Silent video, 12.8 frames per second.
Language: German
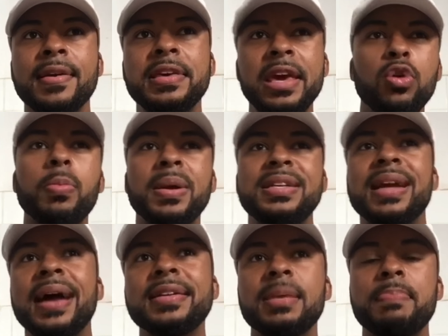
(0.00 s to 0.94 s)
Gegenüber den
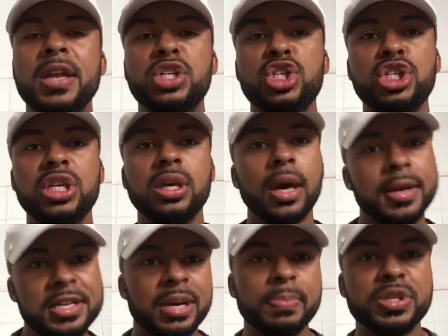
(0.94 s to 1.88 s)
anderen Menschen, die
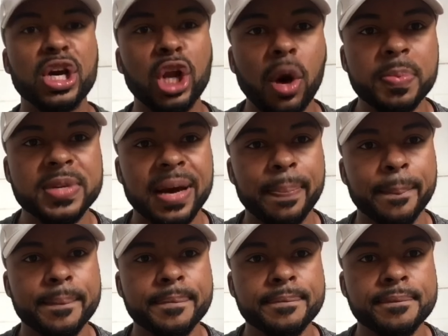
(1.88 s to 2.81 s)
nicht an mich geglaubt haben.
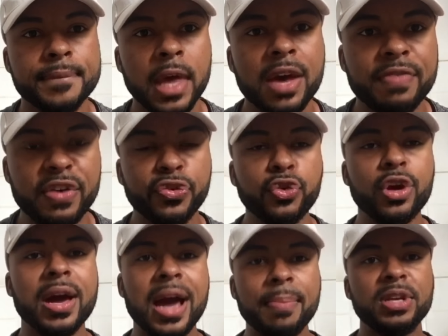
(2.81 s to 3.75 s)
Weil
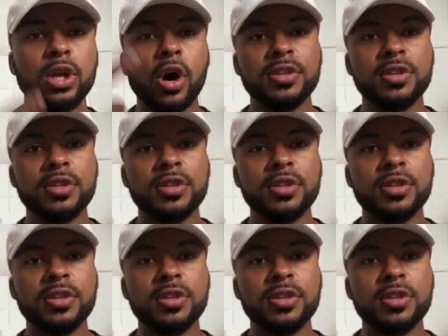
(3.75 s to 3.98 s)
früher kamen die